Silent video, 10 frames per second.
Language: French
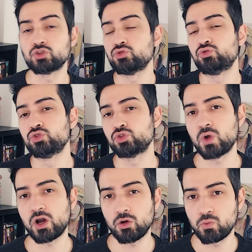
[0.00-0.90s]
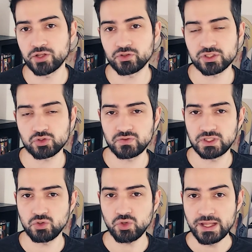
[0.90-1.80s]
juste du au moins dans un jeu
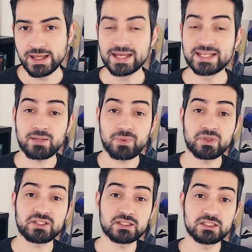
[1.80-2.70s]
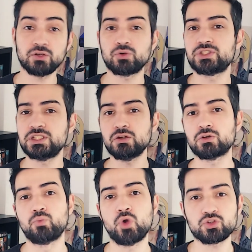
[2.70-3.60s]
vidéo, et ça permettait de dire aussi, euh,
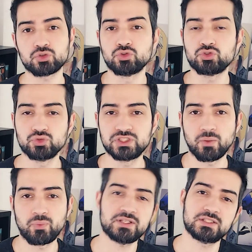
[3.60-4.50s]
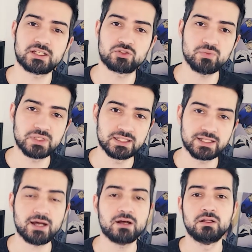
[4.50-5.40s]
moi je ne soutiens pas ces actions
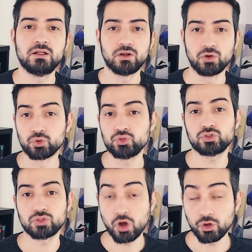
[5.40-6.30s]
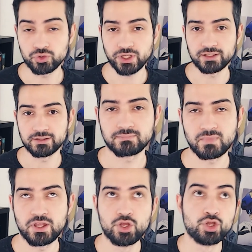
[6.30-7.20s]
militaires russes en Ukraine.
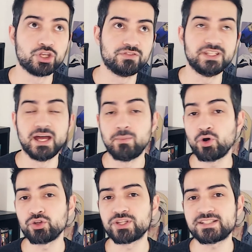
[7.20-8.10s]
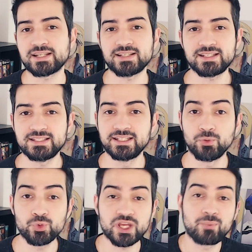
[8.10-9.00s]
Évidemment, il y en a certains qui
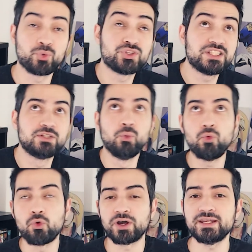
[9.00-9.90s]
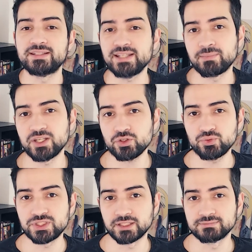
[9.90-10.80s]
diront qu'un petit don aurait été un meilleur soutien.